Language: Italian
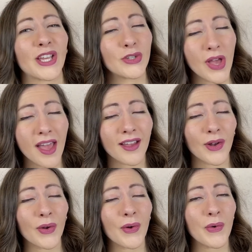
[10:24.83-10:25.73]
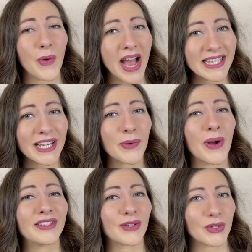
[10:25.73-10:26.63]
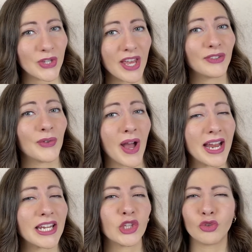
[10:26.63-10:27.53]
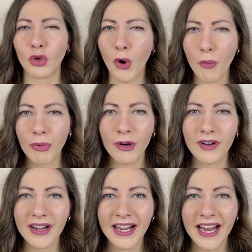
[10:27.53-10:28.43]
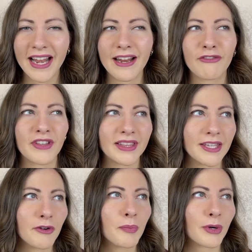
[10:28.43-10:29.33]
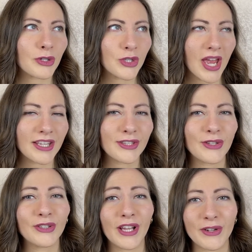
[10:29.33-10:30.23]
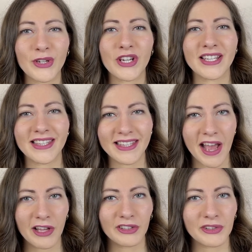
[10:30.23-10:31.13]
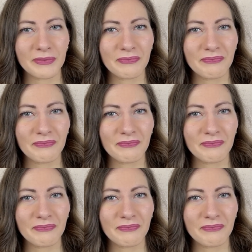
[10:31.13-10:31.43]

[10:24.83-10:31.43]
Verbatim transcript: cioè quasi 400 anni dopo l'effettivo processo dello scienziato.